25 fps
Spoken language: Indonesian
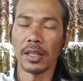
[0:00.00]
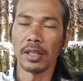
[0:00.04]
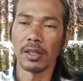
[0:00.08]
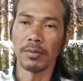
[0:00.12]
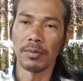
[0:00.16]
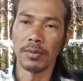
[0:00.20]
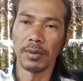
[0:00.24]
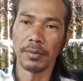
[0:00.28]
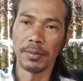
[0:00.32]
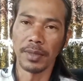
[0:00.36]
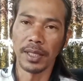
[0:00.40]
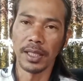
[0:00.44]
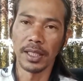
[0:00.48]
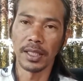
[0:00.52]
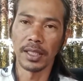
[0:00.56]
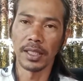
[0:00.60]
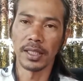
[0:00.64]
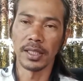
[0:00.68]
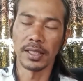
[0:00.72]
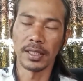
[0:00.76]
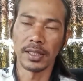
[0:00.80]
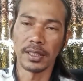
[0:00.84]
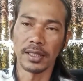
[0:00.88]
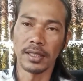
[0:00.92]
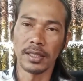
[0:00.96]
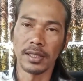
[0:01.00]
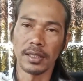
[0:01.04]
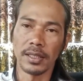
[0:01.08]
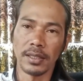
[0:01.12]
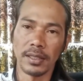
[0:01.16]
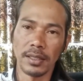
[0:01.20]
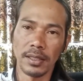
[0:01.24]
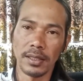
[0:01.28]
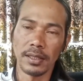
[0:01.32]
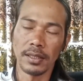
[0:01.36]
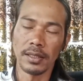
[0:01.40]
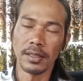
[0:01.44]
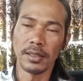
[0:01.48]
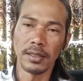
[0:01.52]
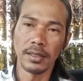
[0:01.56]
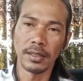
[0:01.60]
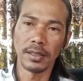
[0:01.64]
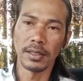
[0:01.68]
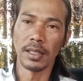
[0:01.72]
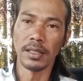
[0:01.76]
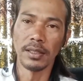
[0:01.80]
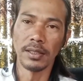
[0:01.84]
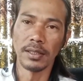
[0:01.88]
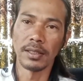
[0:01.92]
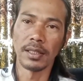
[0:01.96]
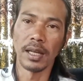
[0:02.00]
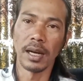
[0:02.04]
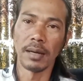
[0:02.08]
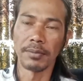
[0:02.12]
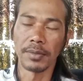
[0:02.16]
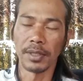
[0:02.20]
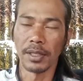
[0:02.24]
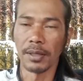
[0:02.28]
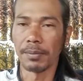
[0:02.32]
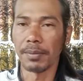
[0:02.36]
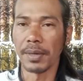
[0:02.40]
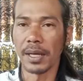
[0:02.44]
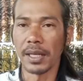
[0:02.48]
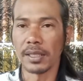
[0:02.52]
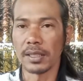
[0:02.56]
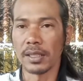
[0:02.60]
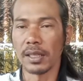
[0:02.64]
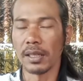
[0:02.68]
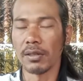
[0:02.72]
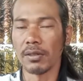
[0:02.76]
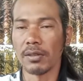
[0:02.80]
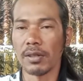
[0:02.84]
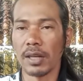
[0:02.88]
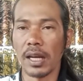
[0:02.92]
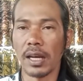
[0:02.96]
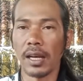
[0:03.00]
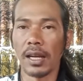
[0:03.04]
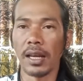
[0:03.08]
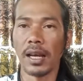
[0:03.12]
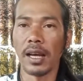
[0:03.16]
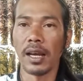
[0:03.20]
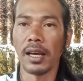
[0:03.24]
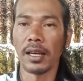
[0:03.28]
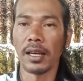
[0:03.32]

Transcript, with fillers: atau memiliki dendam kepada orang